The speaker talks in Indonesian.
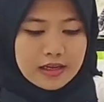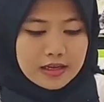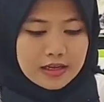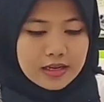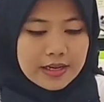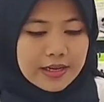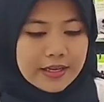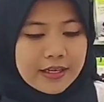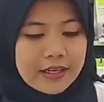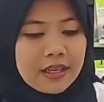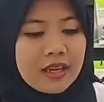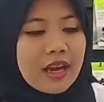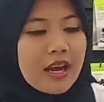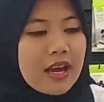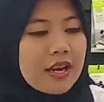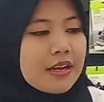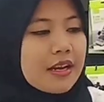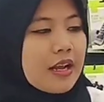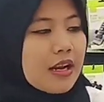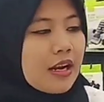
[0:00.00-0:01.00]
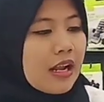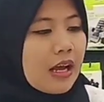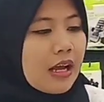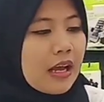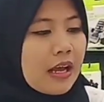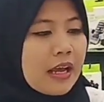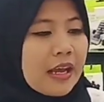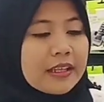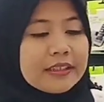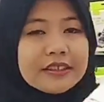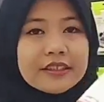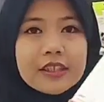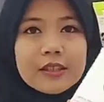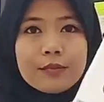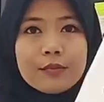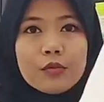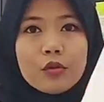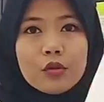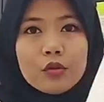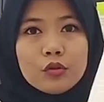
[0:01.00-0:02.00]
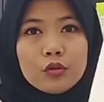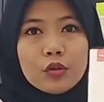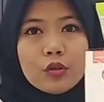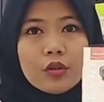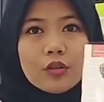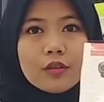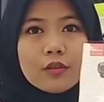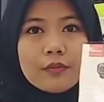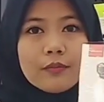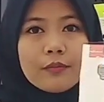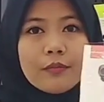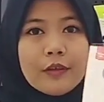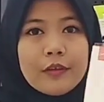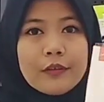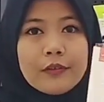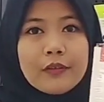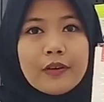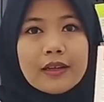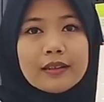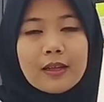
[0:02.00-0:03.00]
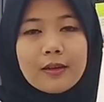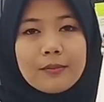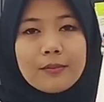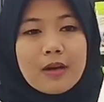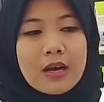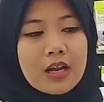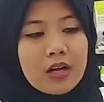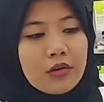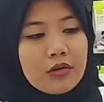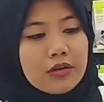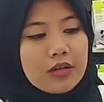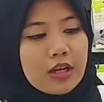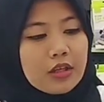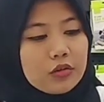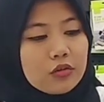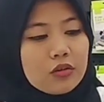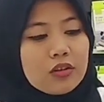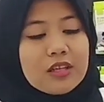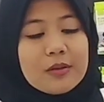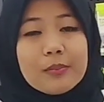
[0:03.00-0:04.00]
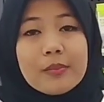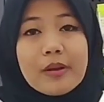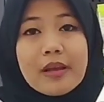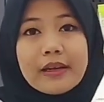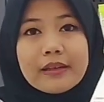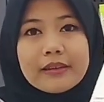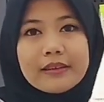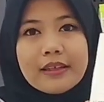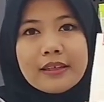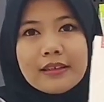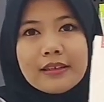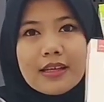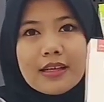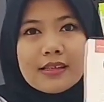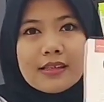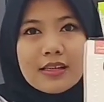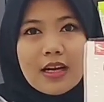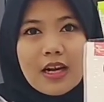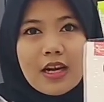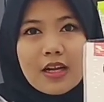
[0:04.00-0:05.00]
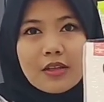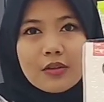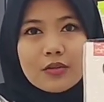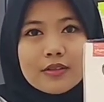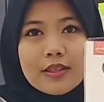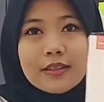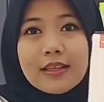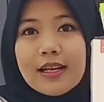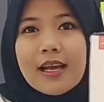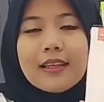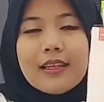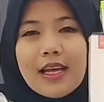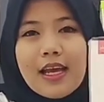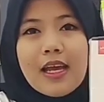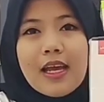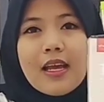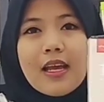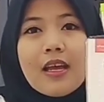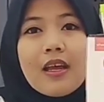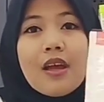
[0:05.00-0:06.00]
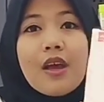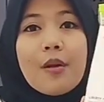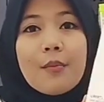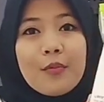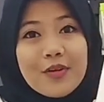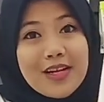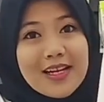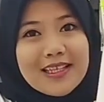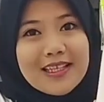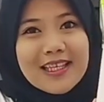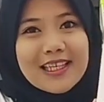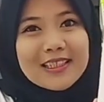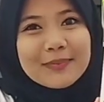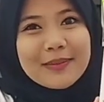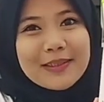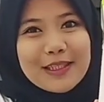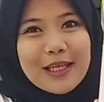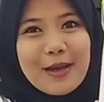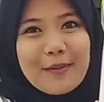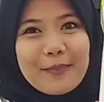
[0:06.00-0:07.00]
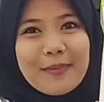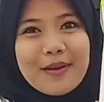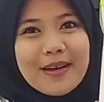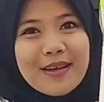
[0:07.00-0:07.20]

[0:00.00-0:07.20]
Ini adalah headset Bluetooth Vivan terbaru yaitu Liberty T100. Kita lihat ya modelnya seperti apa